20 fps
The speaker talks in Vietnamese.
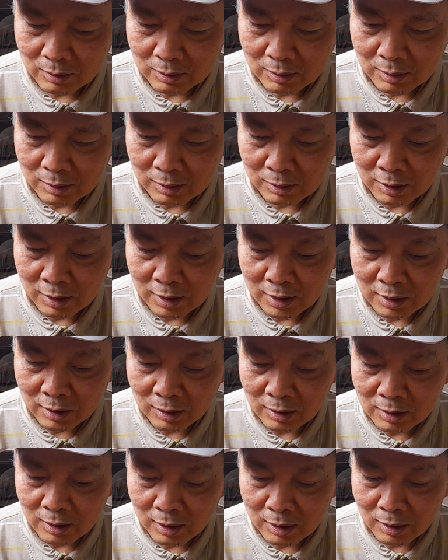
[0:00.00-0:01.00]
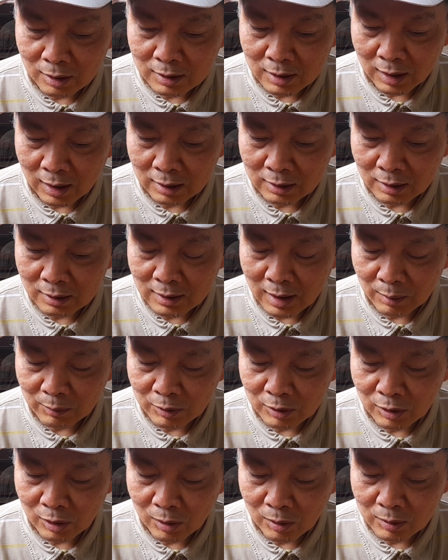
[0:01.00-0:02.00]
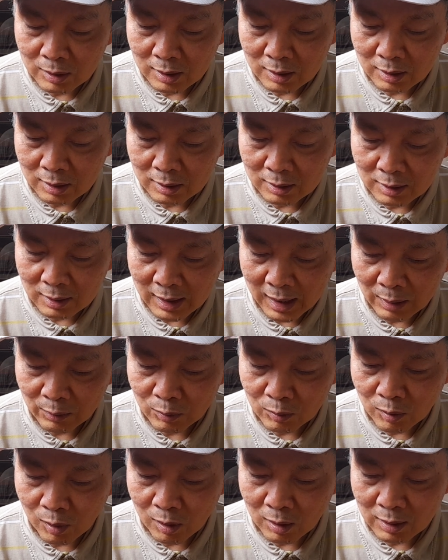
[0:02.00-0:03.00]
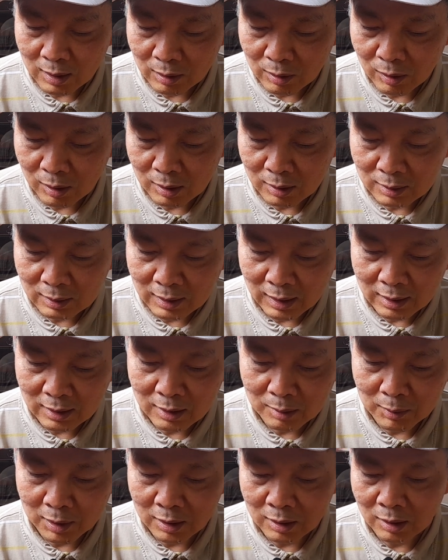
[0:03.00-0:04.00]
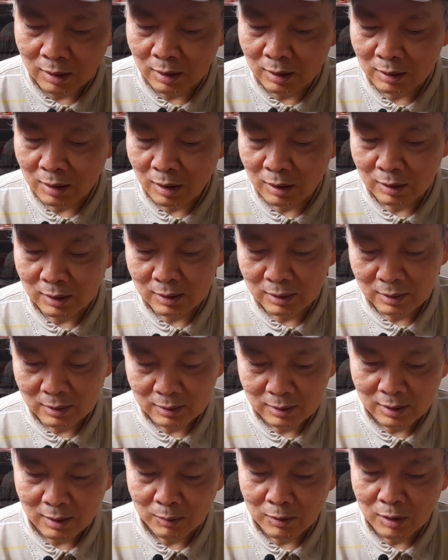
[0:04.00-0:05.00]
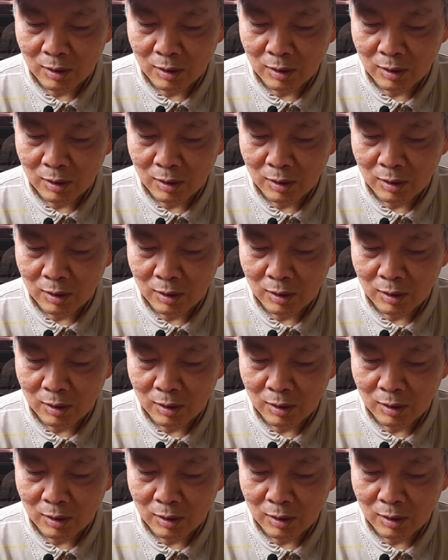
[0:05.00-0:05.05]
những ý tưởng nó nó sẽ tự động nó vô cái cái não của con là con thấy nó bình thường thôi nó không